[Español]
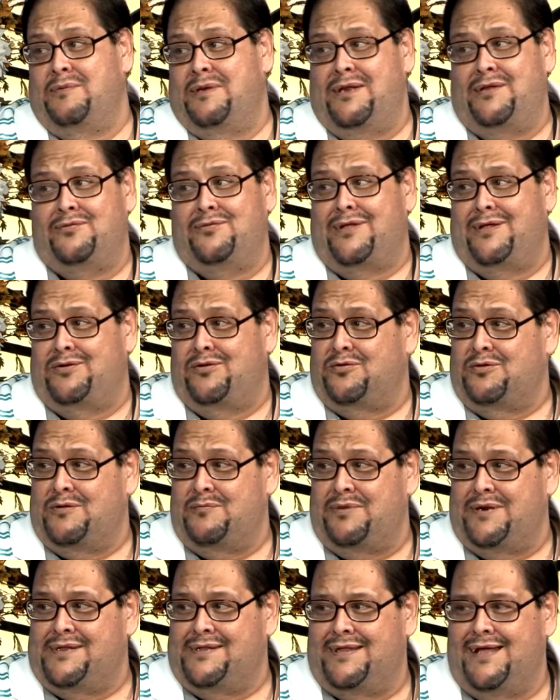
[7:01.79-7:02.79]
Espíritu Santo
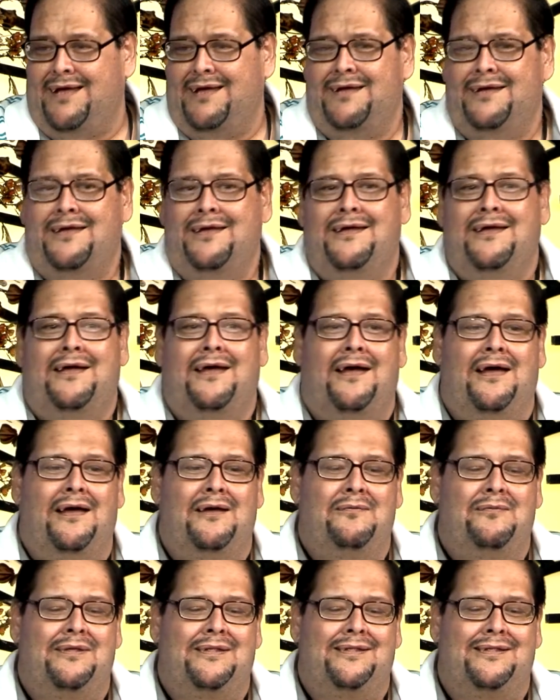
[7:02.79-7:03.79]
siempre está.
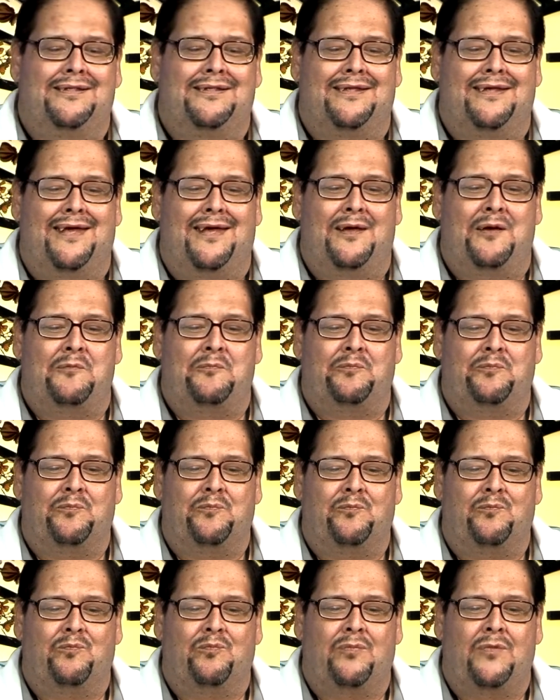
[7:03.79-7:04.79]
Hay veces que
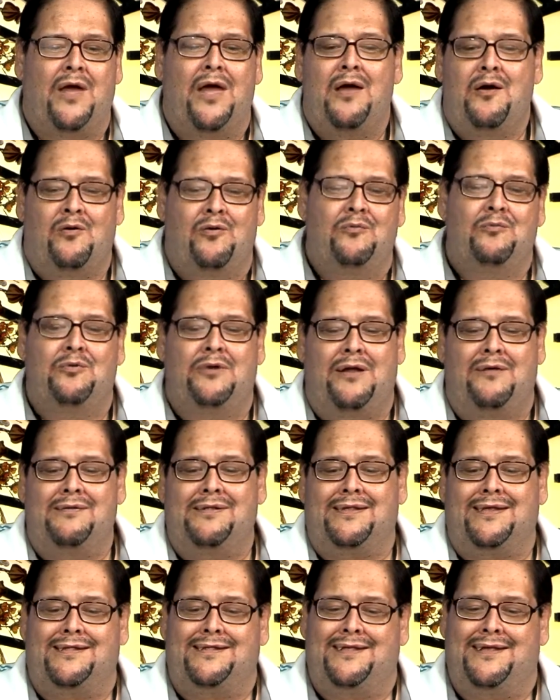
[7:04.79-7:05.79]
hubo una
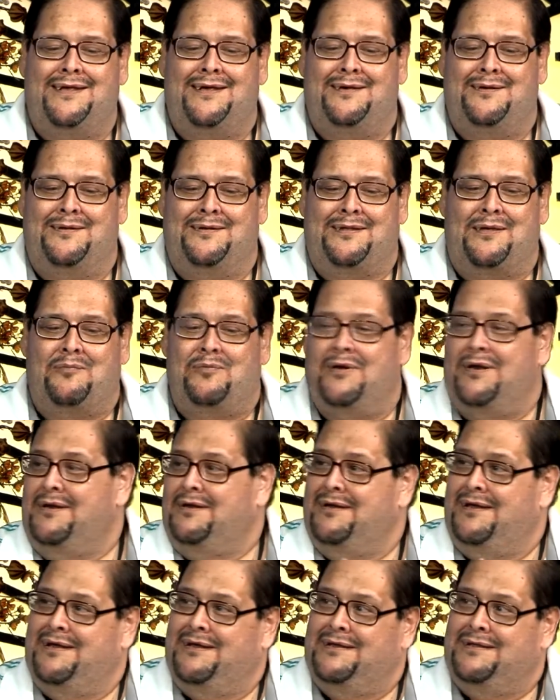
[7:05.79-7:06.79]
vez que se, se
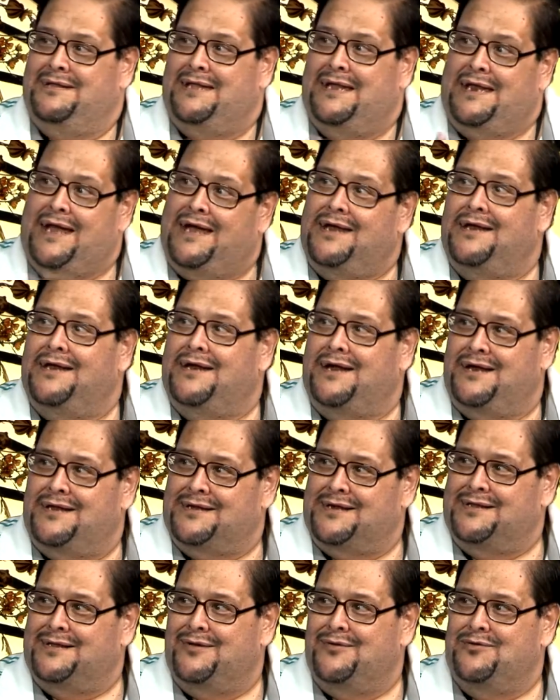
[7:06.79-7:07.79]
fue eh, del aire el
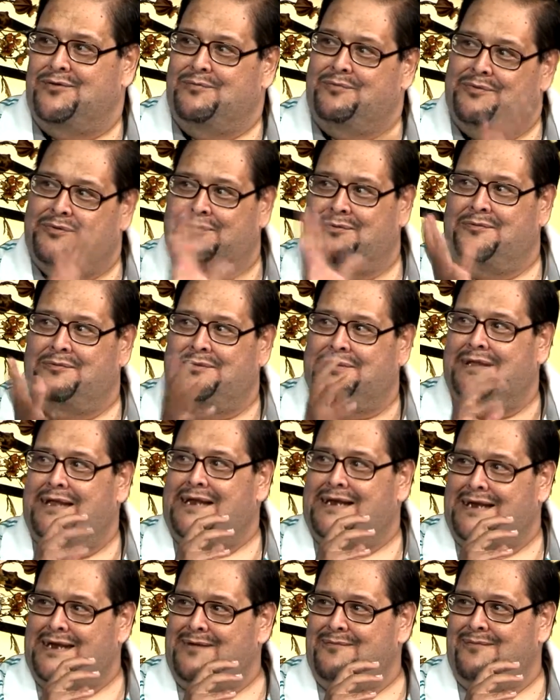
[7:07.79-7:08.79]
canal 38 por,
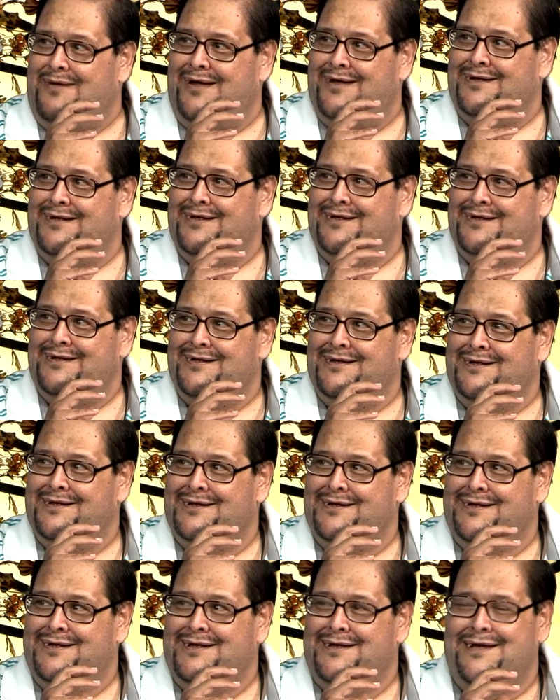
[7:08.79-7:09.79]
del clima
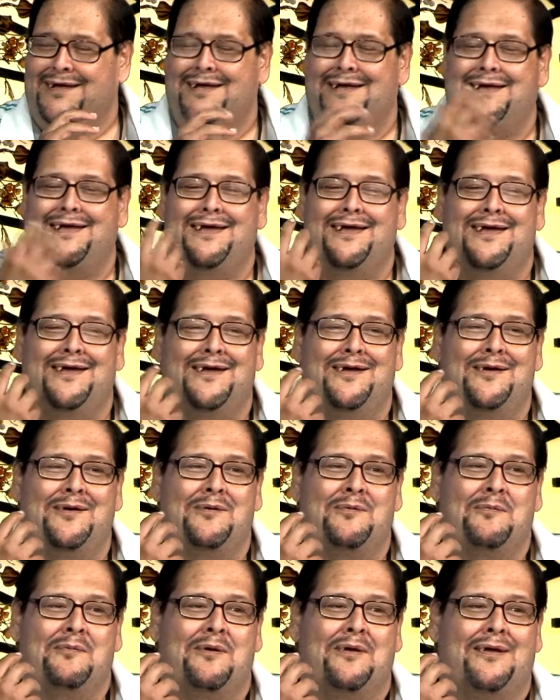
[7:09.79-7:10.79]

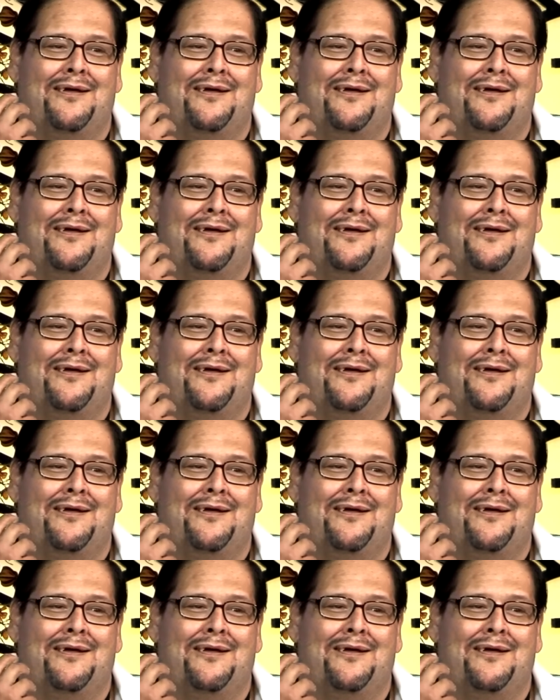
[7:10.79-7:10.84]
y